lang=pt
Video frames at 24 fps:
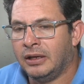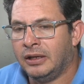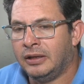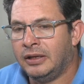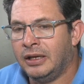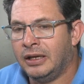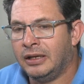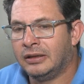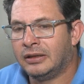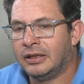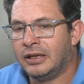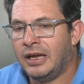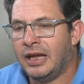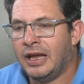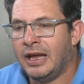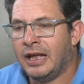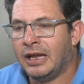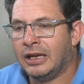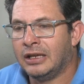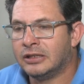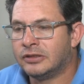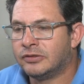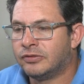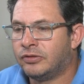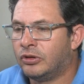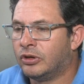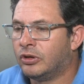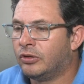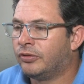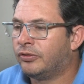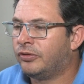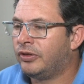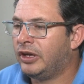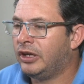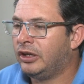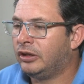E dentre elas
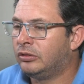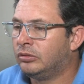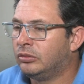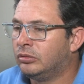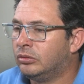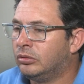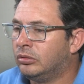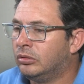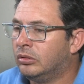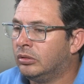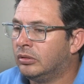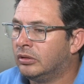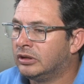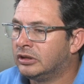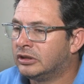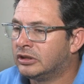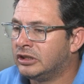foram feitos,